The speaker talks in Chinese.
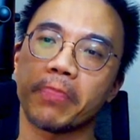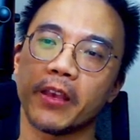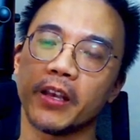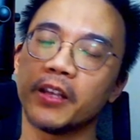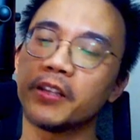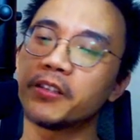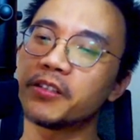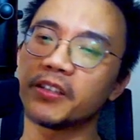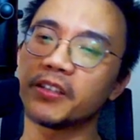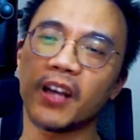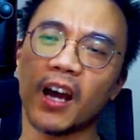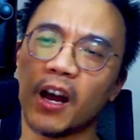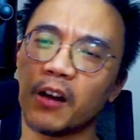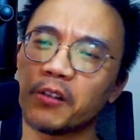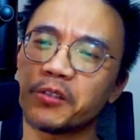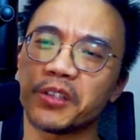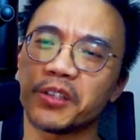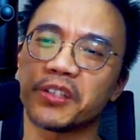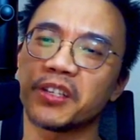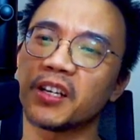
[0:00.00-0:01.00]
以及他好
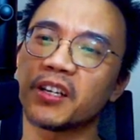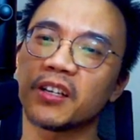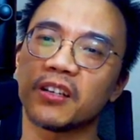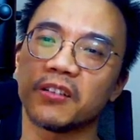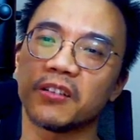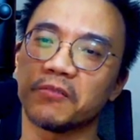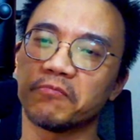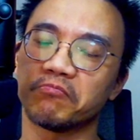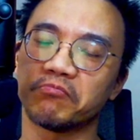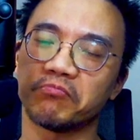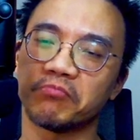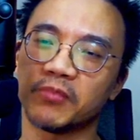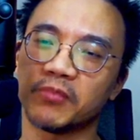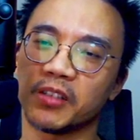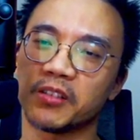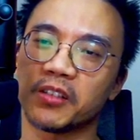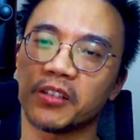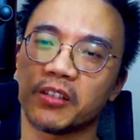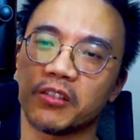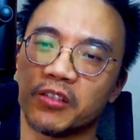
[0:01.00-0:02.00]
几千个的
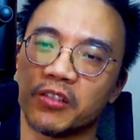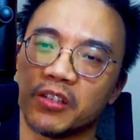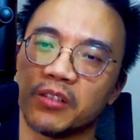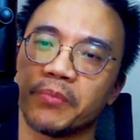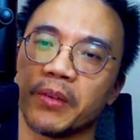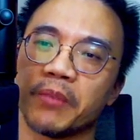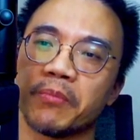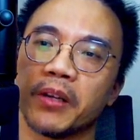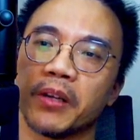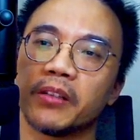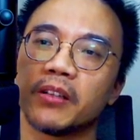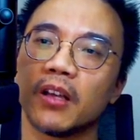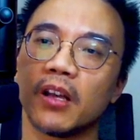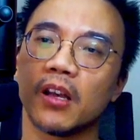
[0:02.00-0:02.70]
这个士兵们。